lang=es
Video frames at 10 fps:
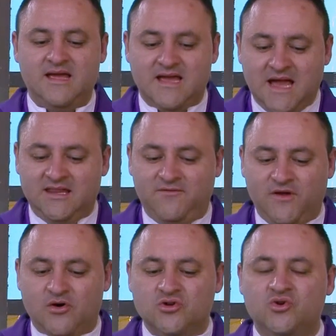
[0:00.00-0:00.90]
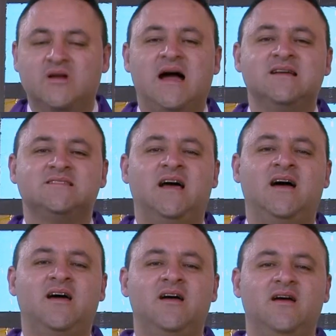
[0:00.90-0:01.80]
que edificó su
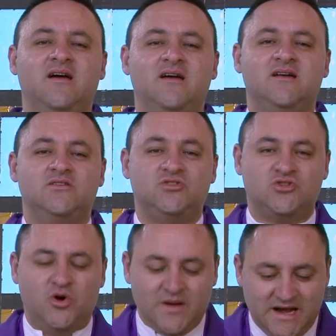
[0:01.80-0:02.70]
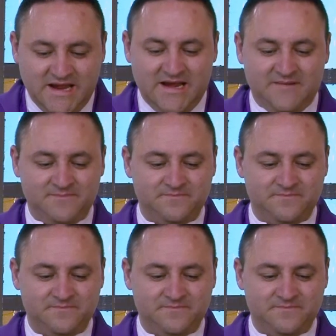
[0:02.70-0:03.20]
casa sobre arena.